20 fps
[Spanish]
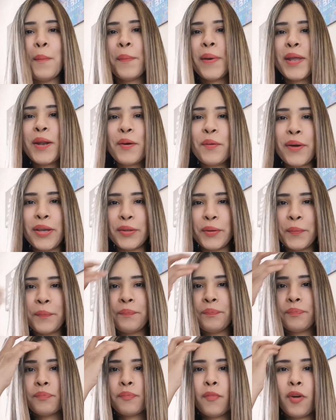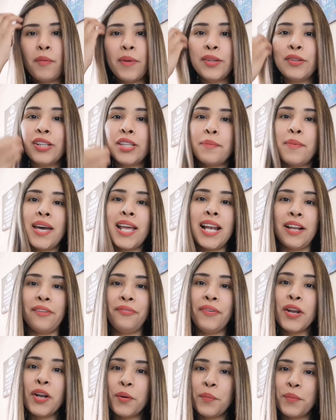Pero bueno, mm. volviendo al tema de
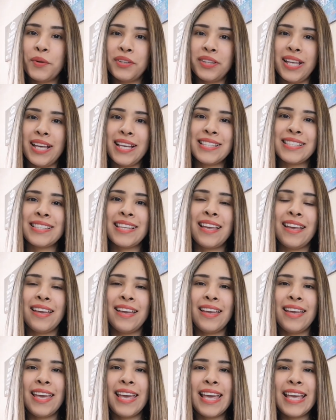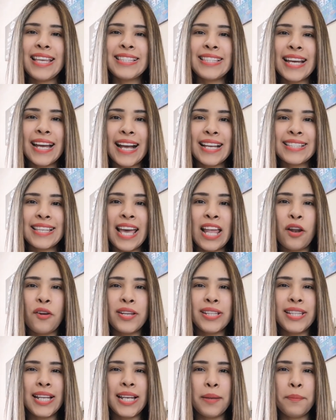las feromonas, esta casa de
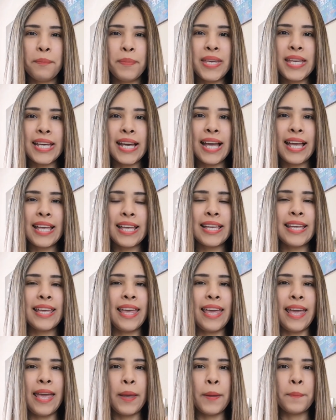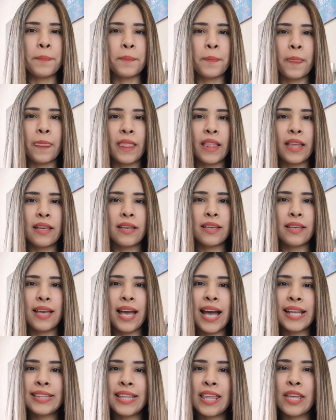Lolita Limpica, eh,
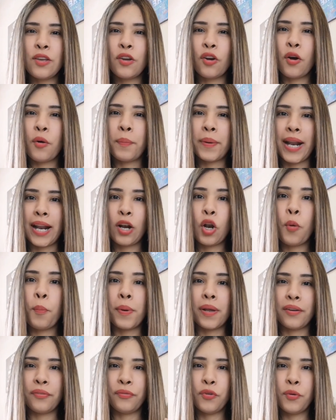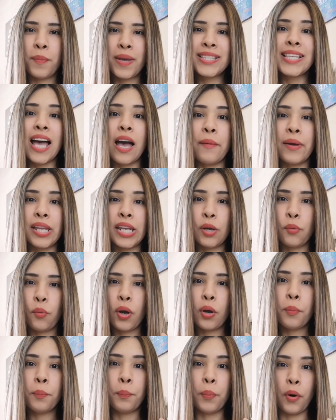antes de yo comprar los perfumes,
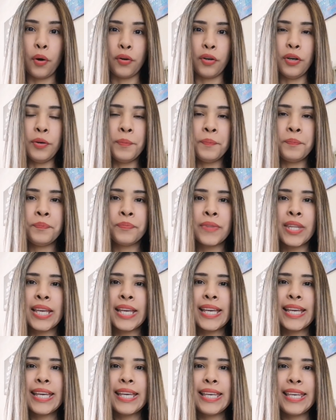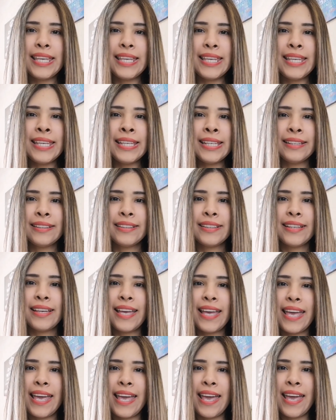averigüé un poco y
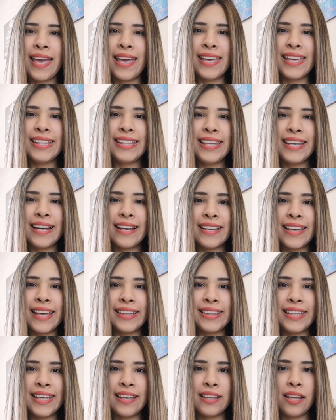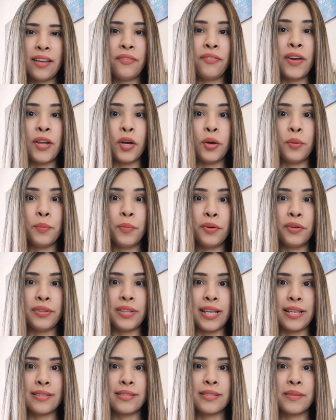eh, indican que tiene
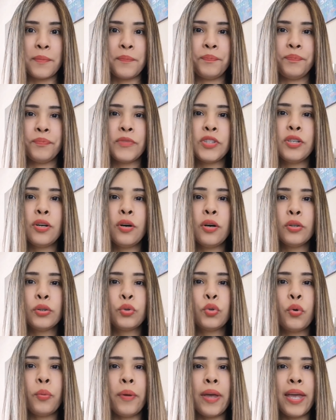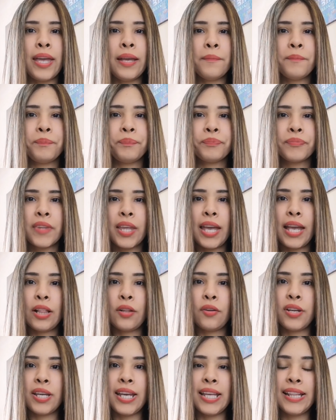feromonas. Yo tuve
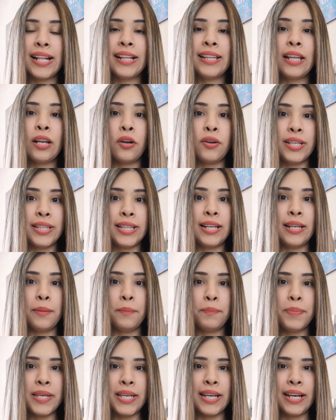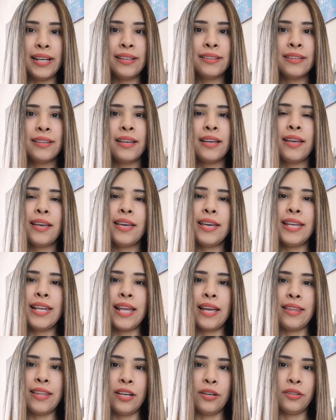el original de Lolita Lempica y
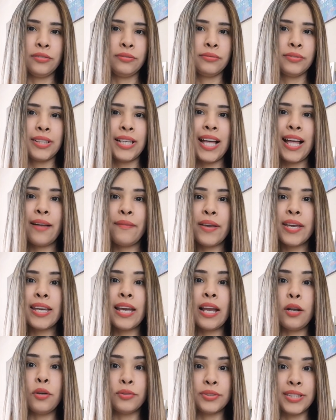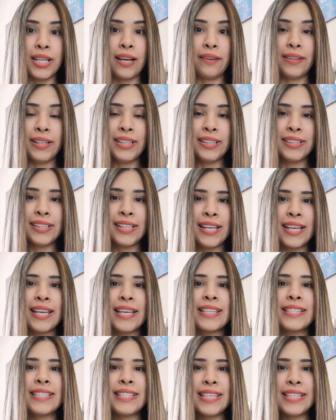les digo, cada vez que lo usaba,
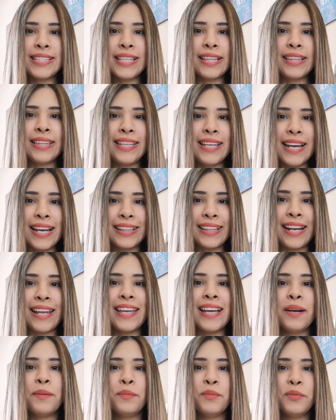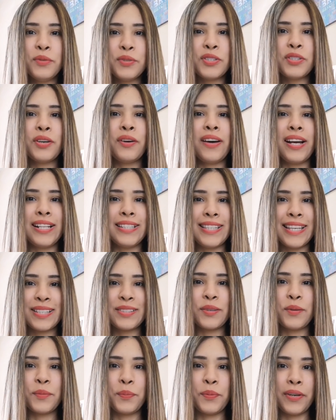sí sentía que traía mucho al
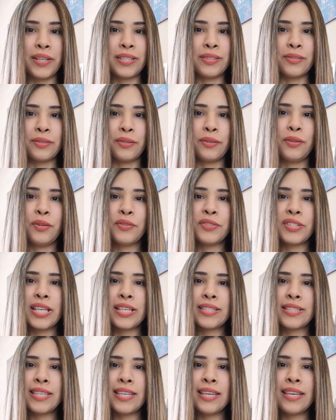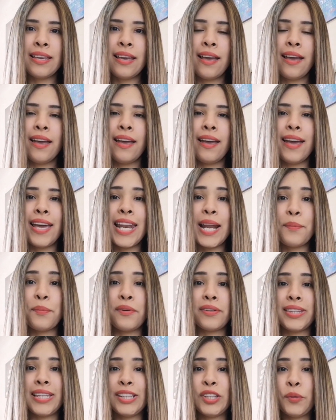sexo opuesto. No sé si era
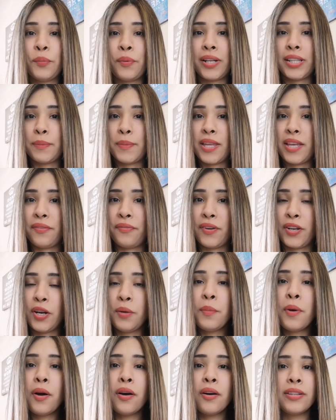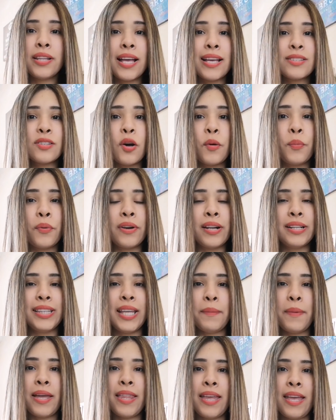por tanto por el tema de feromonas o por el
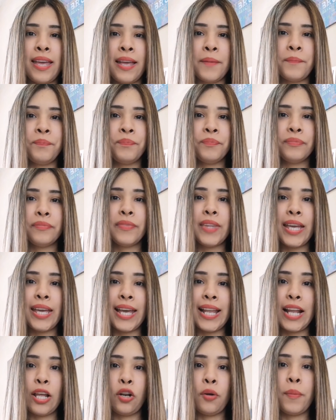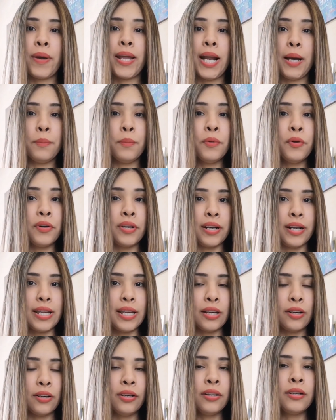tema de, que el aroma era muy
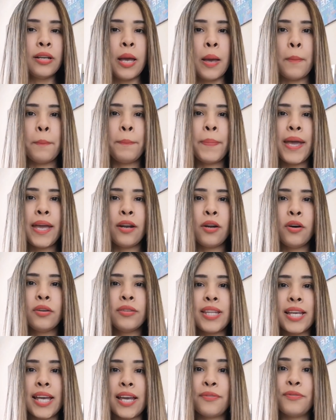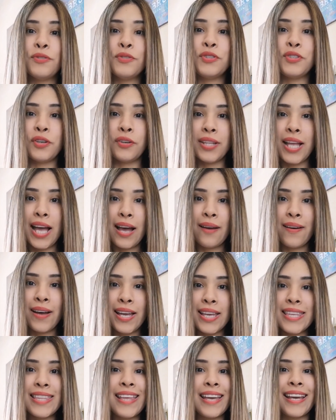rico, pero de que
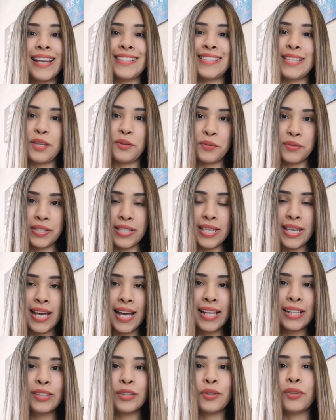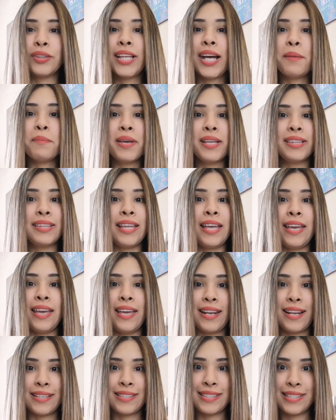funcionaba y de que seducía
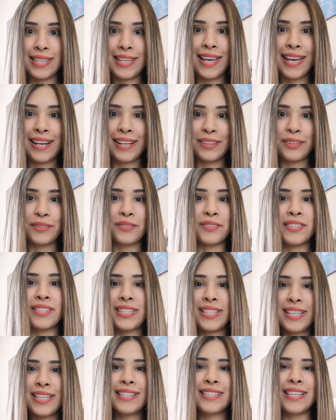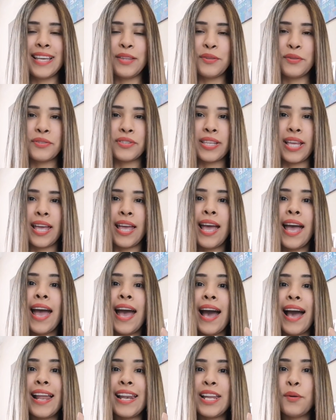totalmente era cierto, sí seduce.
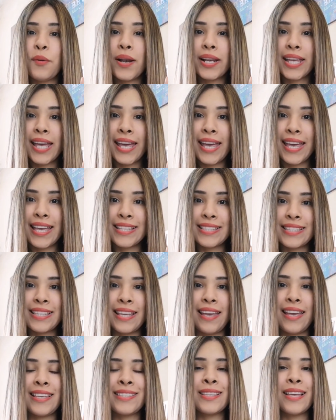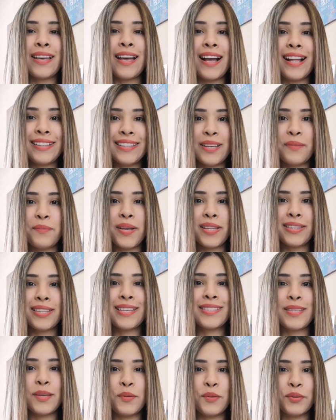Al igual que este es
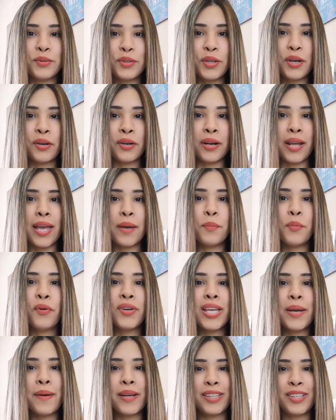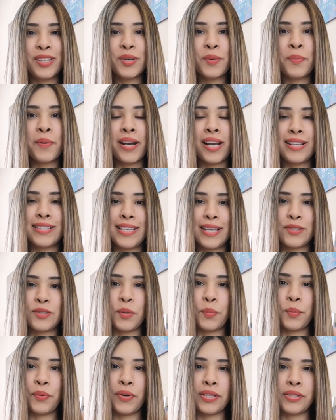altamente seductor, es muy llamativo para el
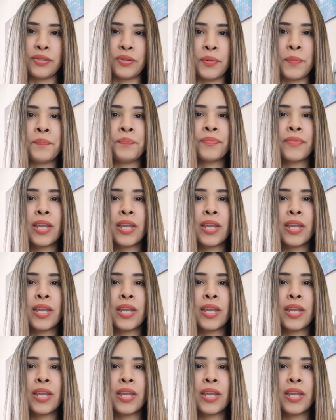sexo opuesto.